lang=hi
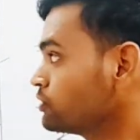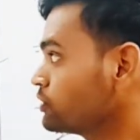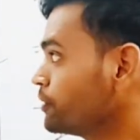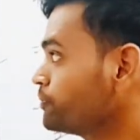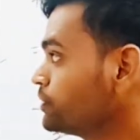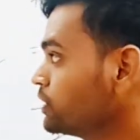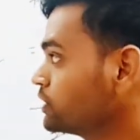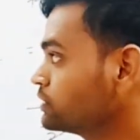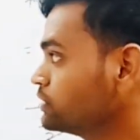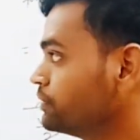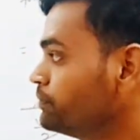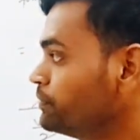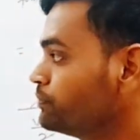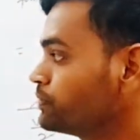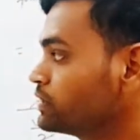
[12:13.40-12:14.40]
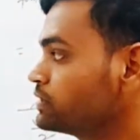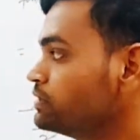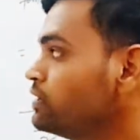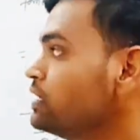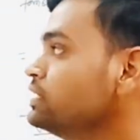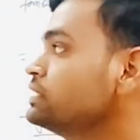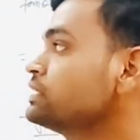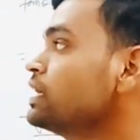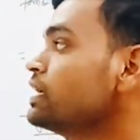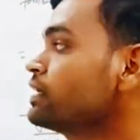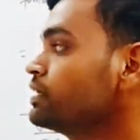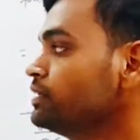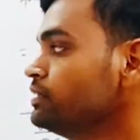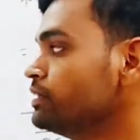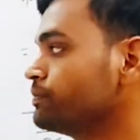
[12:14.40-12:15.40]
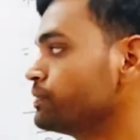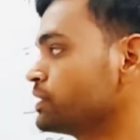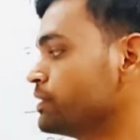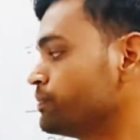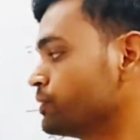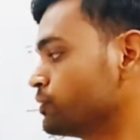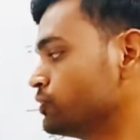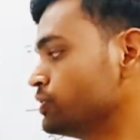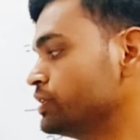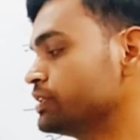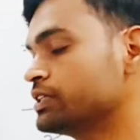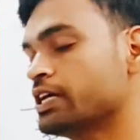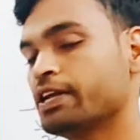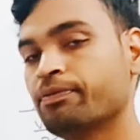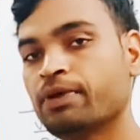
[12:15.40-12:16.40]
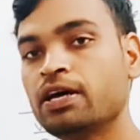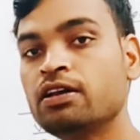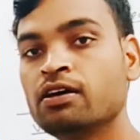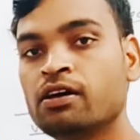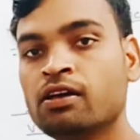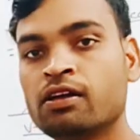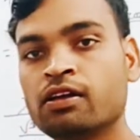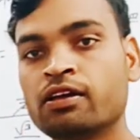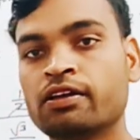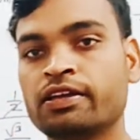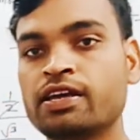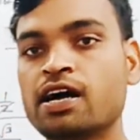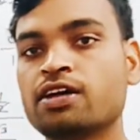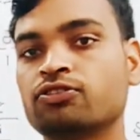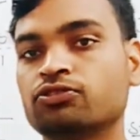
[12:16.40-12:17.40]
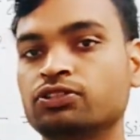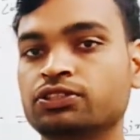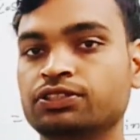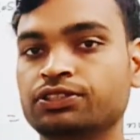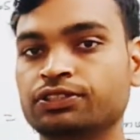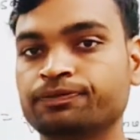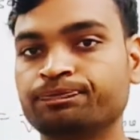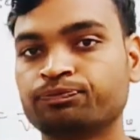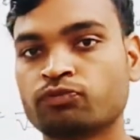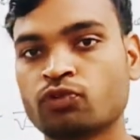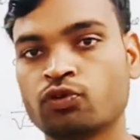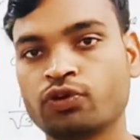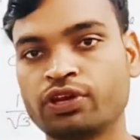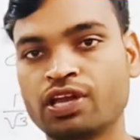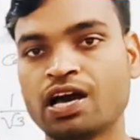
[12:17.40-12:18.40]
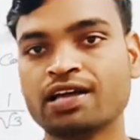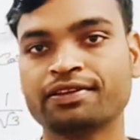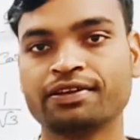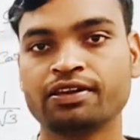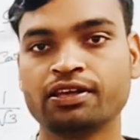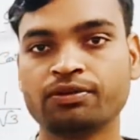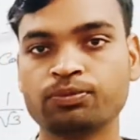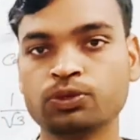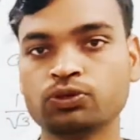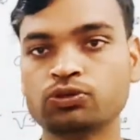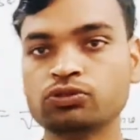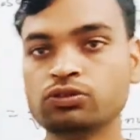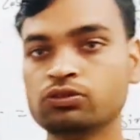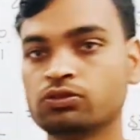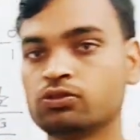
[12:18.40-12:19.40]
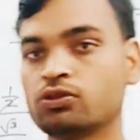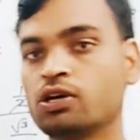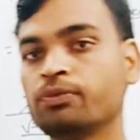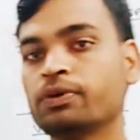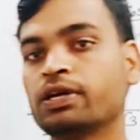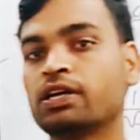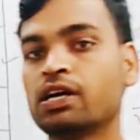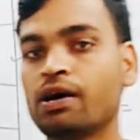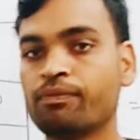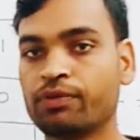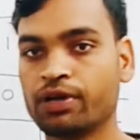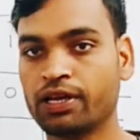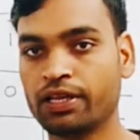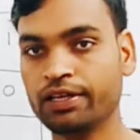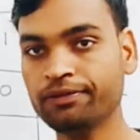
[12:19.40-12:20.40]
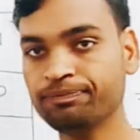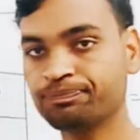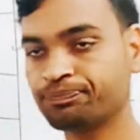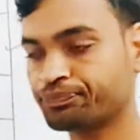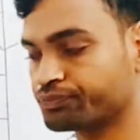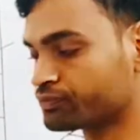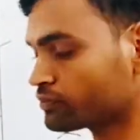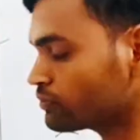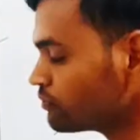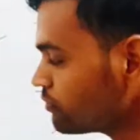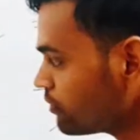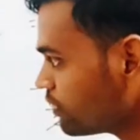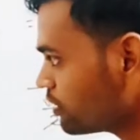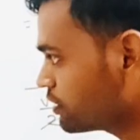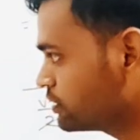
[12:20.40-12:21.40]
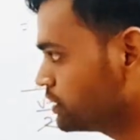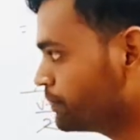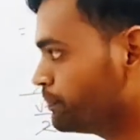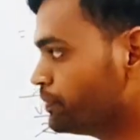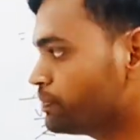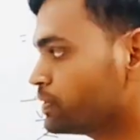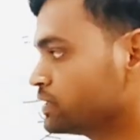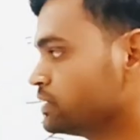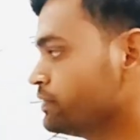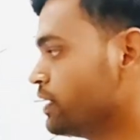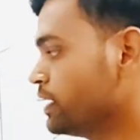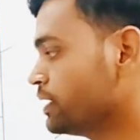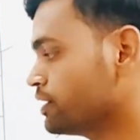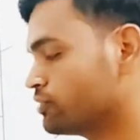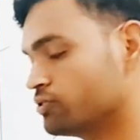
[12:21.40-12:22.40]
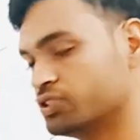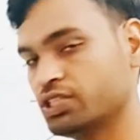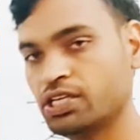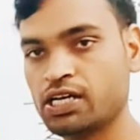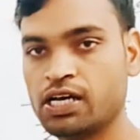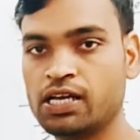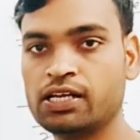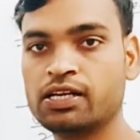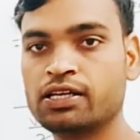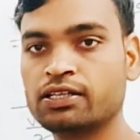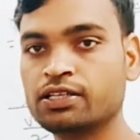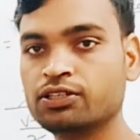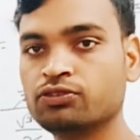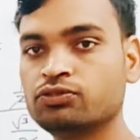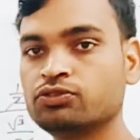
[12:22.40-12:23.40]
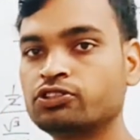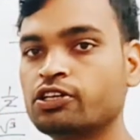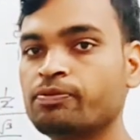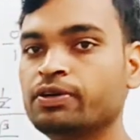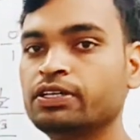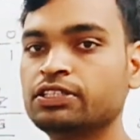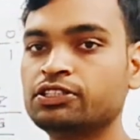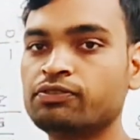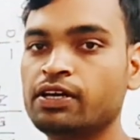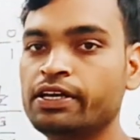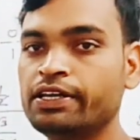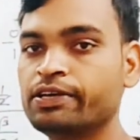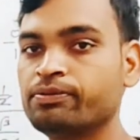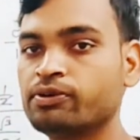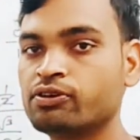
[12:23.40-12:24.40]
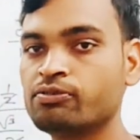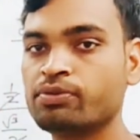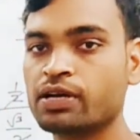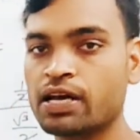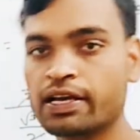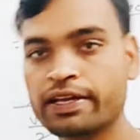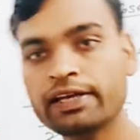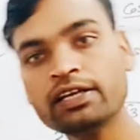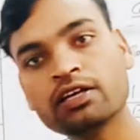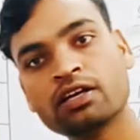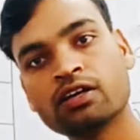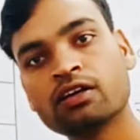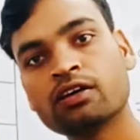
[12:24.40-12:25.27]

तो तब तक जब हम प्रश्न वाले स्टार्ट करें तब तक अपने को ये सारे मान याद होने चाहिए और याद नहीं भी हो तो हम एक काम करेंगे कि जब भी प्रश्न वाले क्वेश्चन हल करते हैं तो उस समय इस वाले टेबल को बना के